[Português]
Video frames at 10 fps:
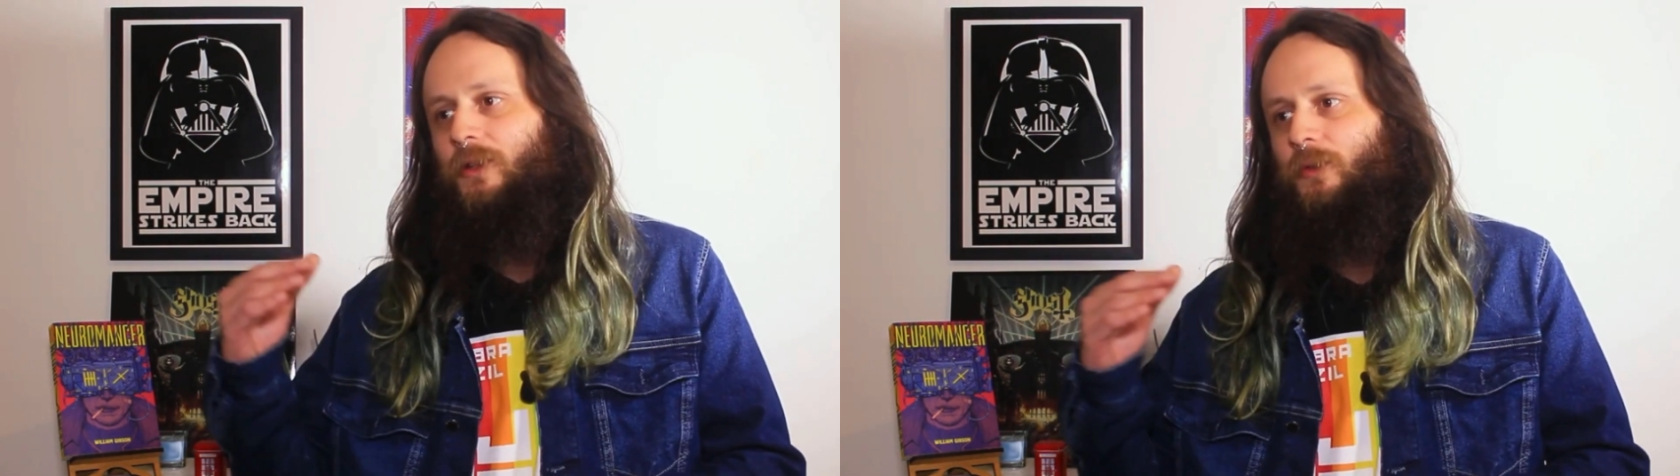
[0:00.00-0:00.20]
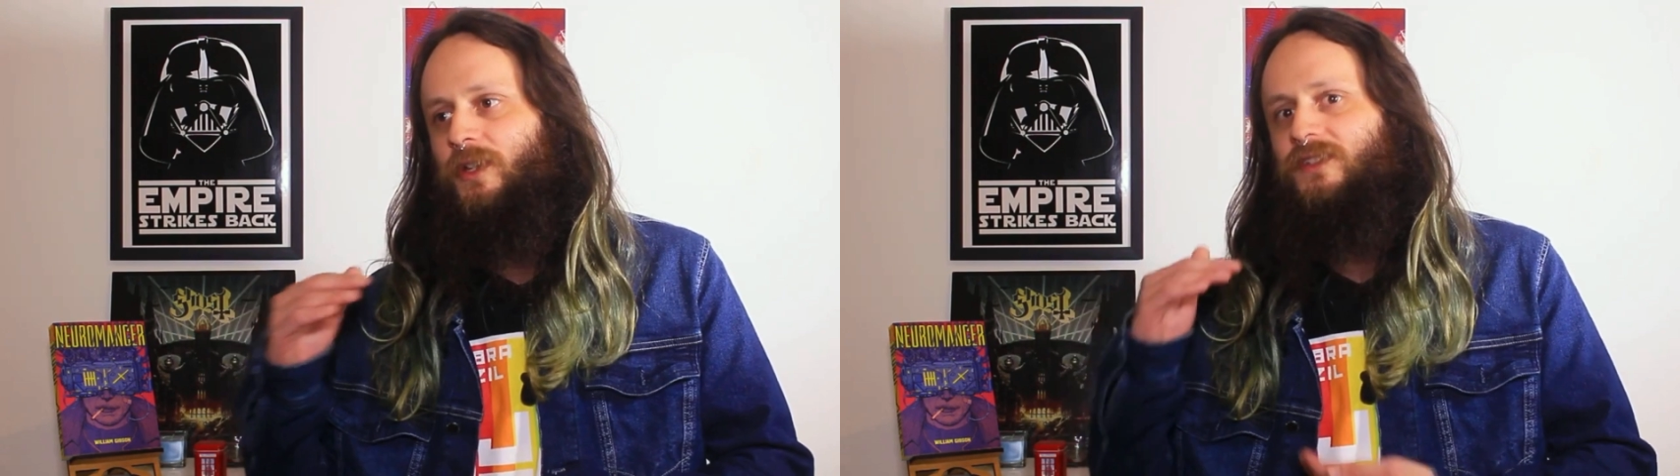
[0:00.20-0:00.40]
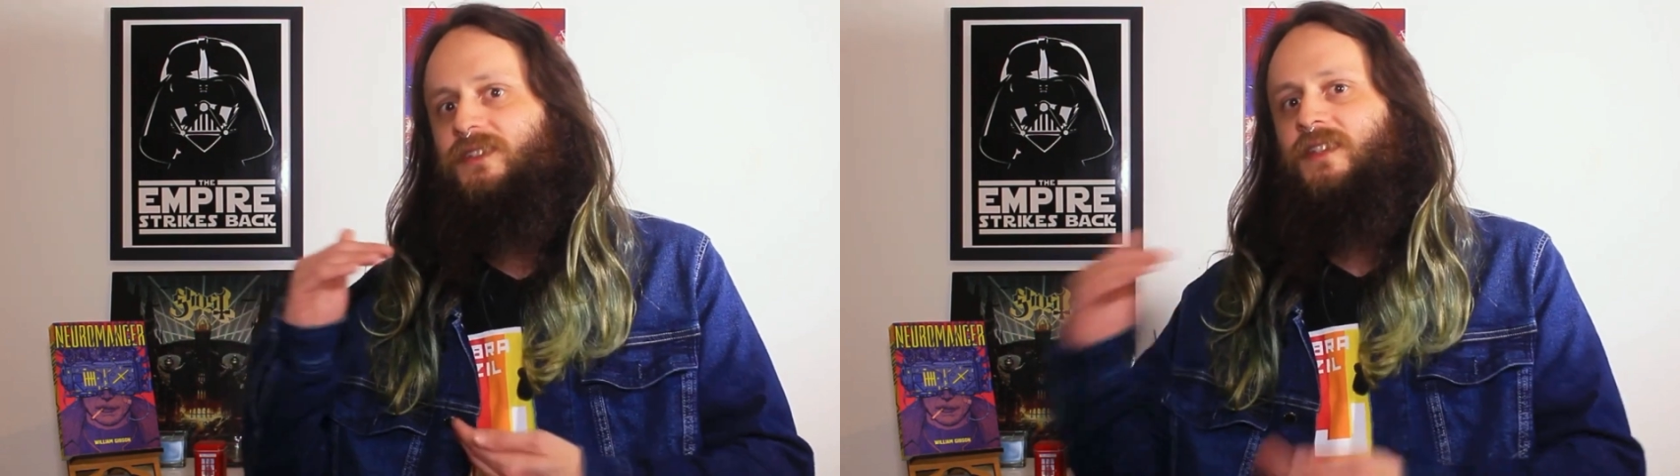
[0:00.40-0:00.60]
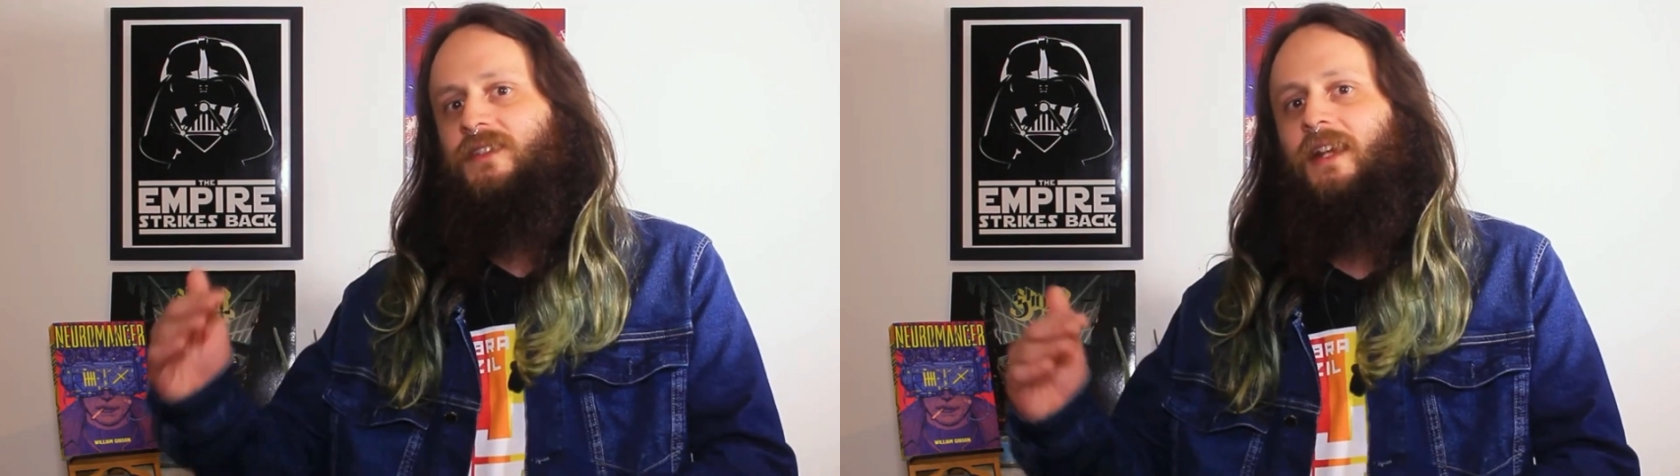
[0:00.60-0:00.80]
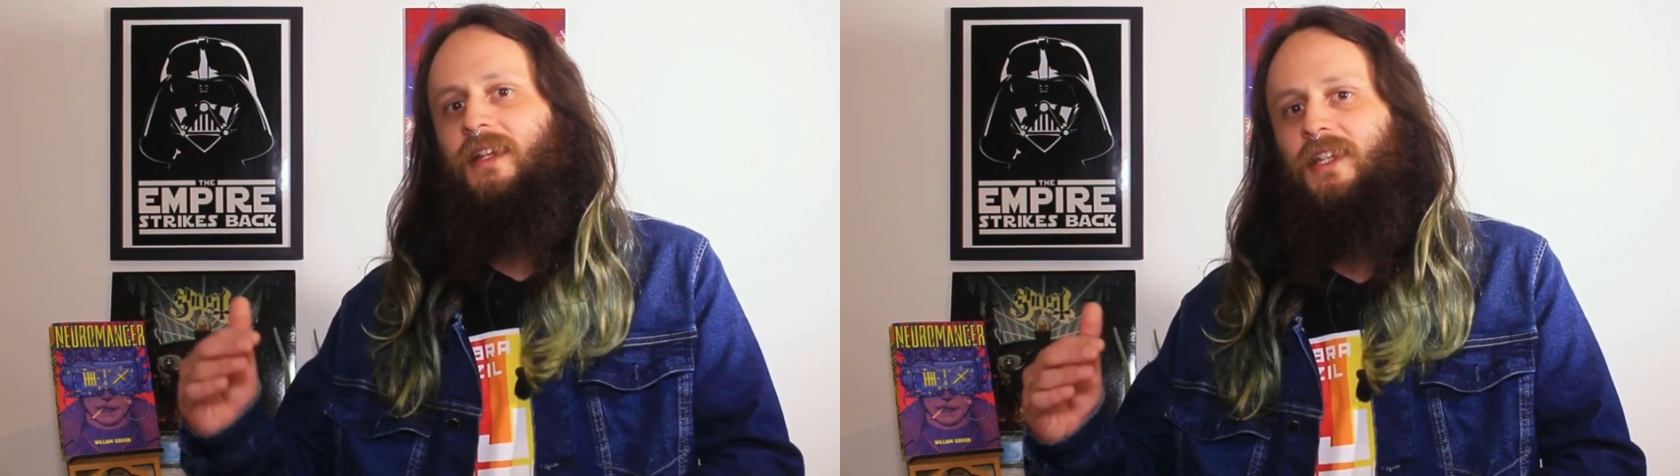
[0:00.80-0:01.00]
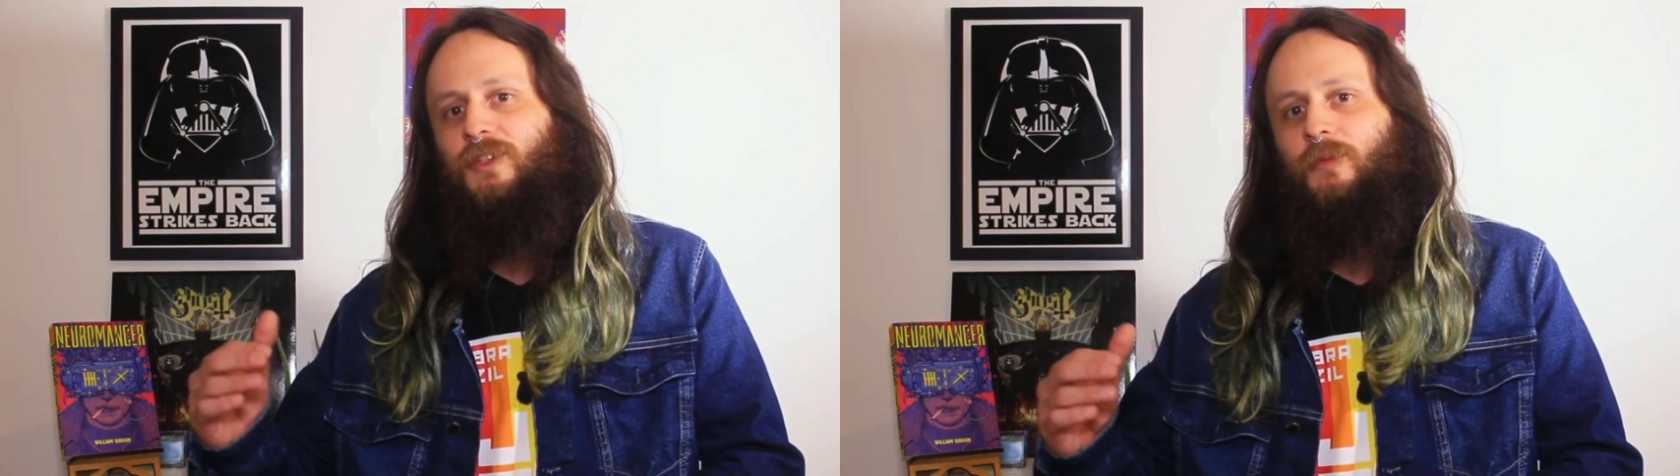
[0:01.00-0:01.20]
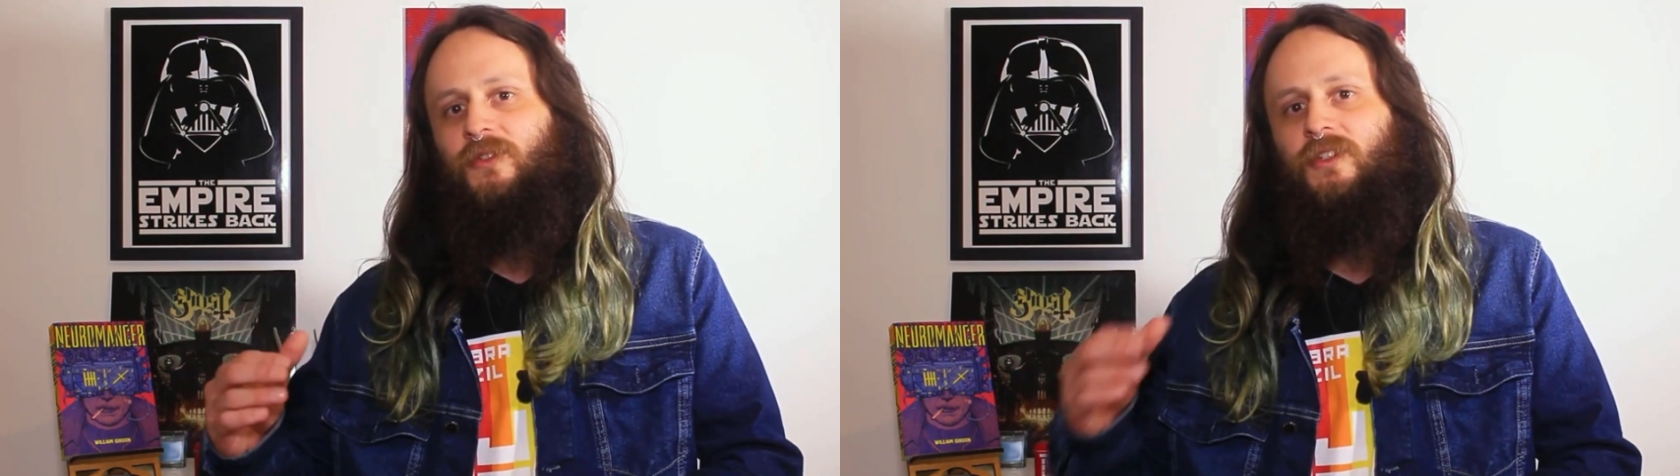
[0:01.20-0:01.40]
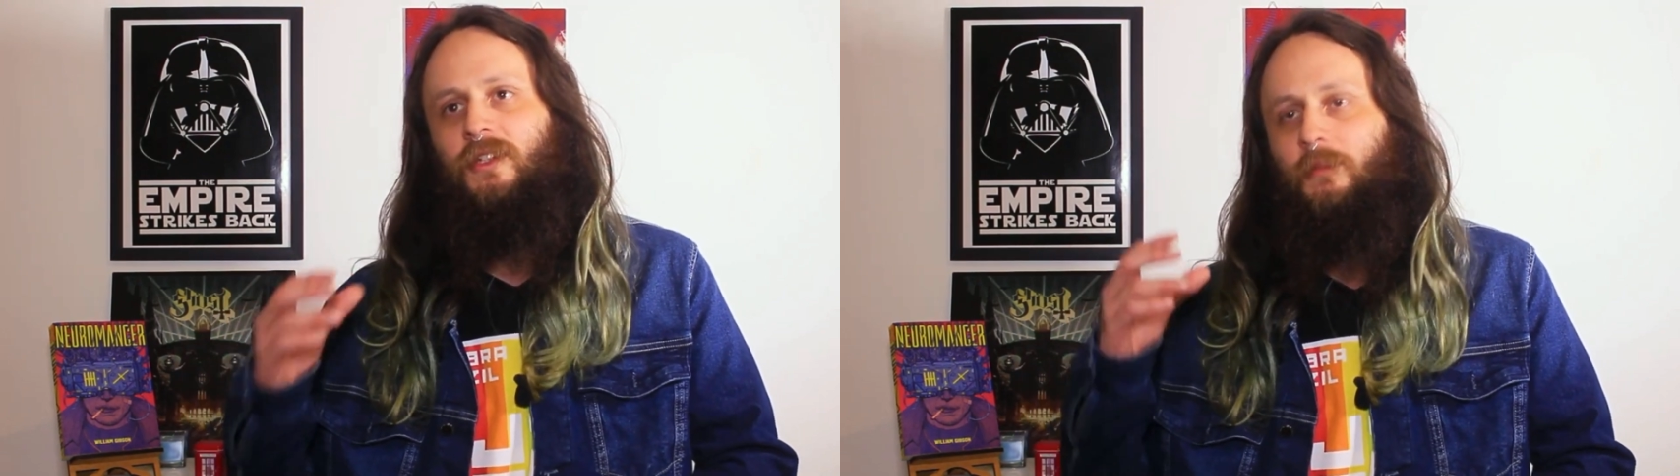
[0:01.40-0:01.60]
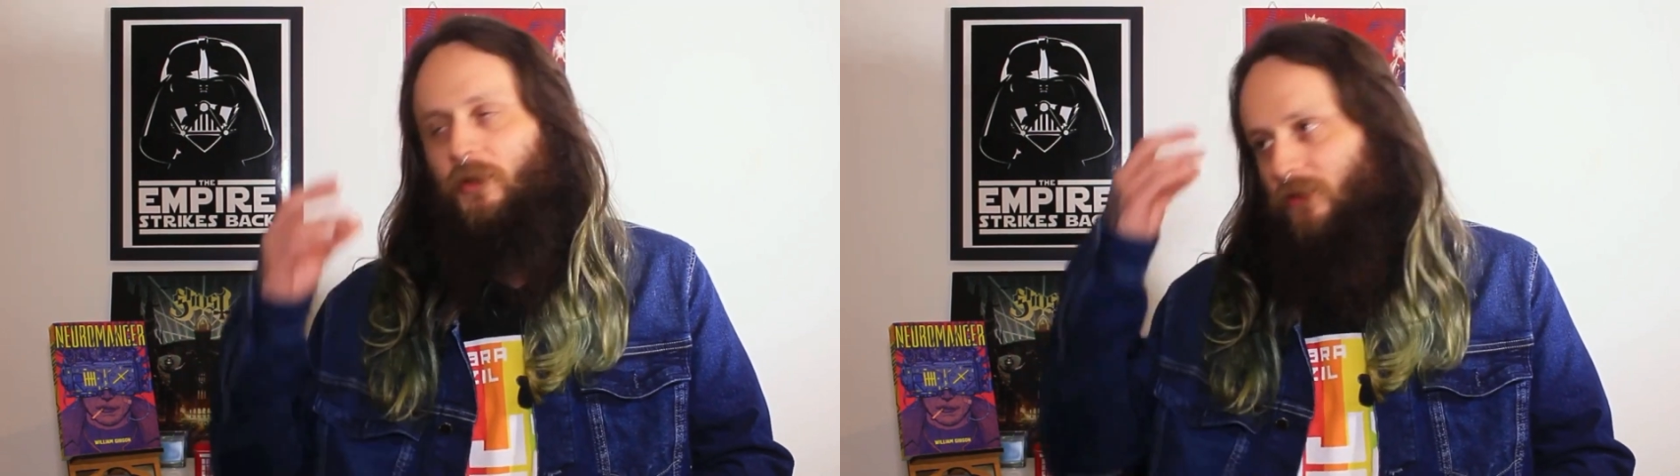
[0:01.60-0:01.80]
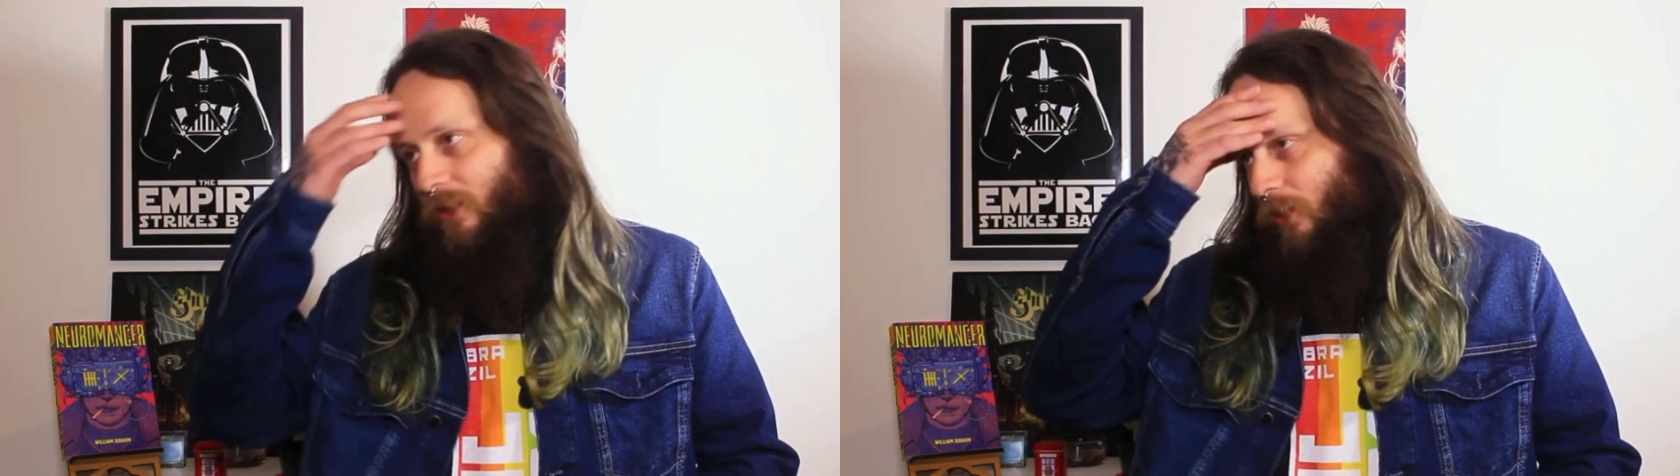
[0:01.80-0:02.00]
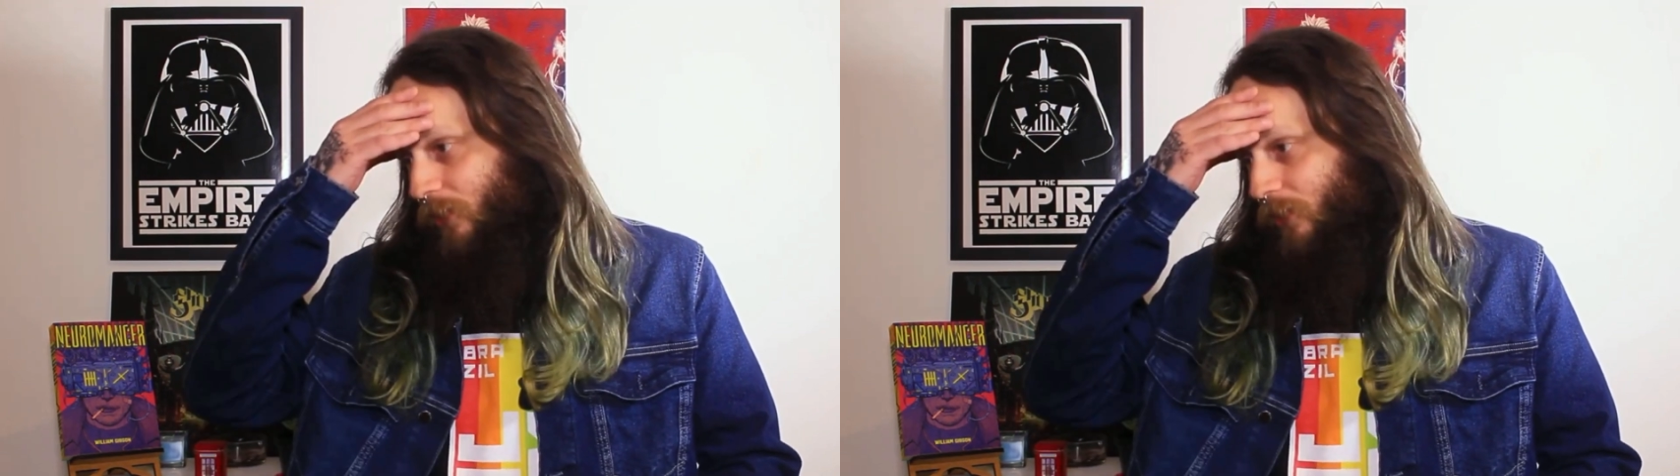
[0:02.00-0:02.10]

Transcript: do existencialismo, assim, pensando,